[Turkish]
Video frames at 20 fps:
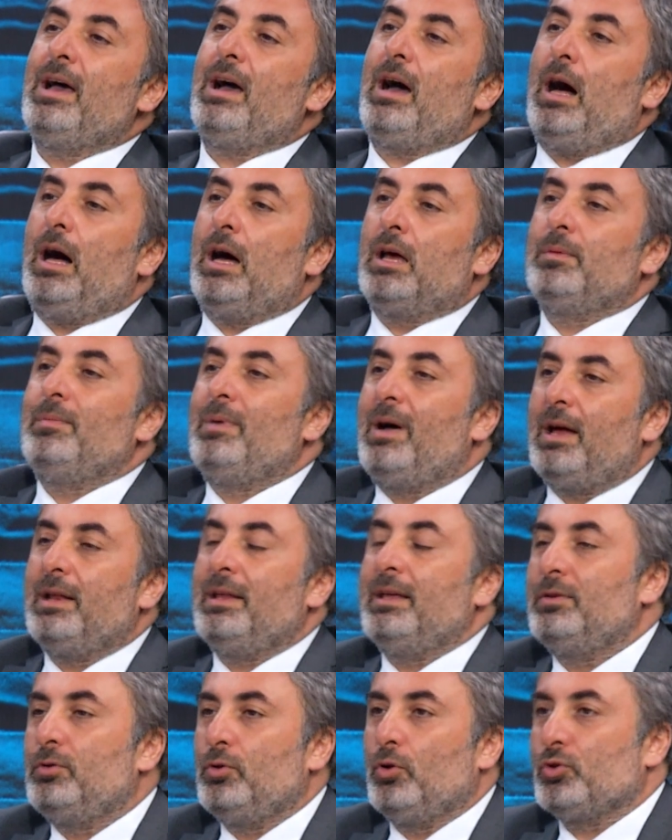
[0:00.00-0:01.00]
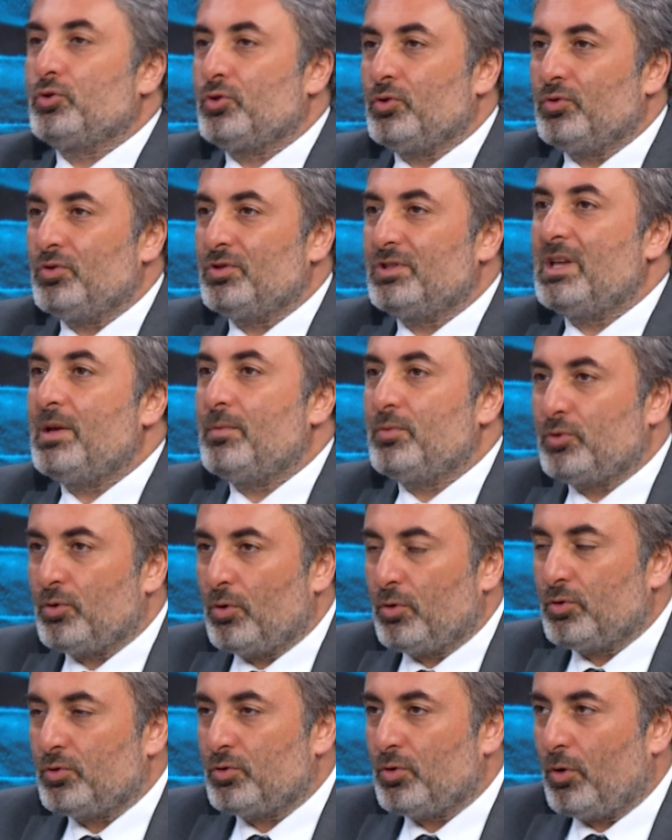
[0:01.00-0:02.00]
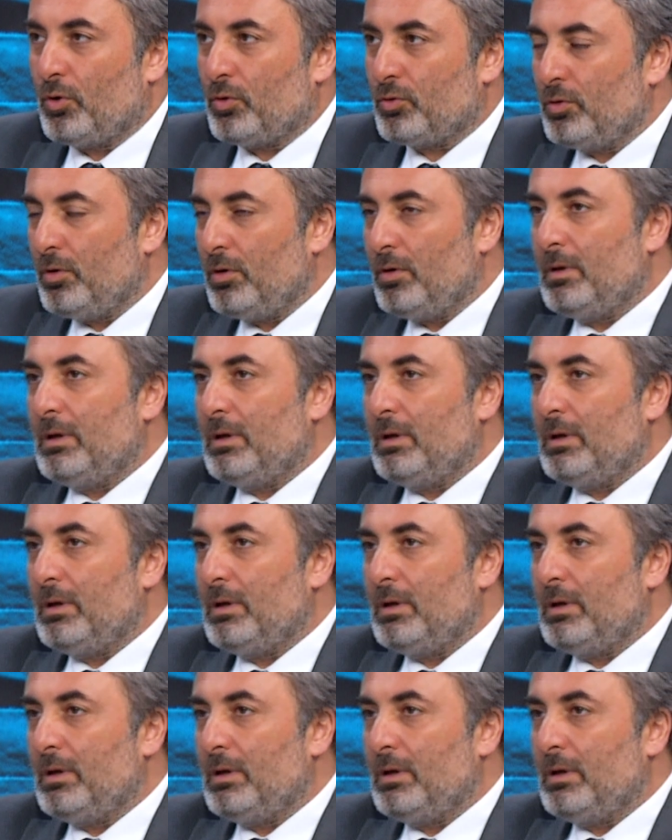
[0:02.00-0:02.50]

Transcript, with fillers: armağan ediyorsunuz diye bir soru sordu.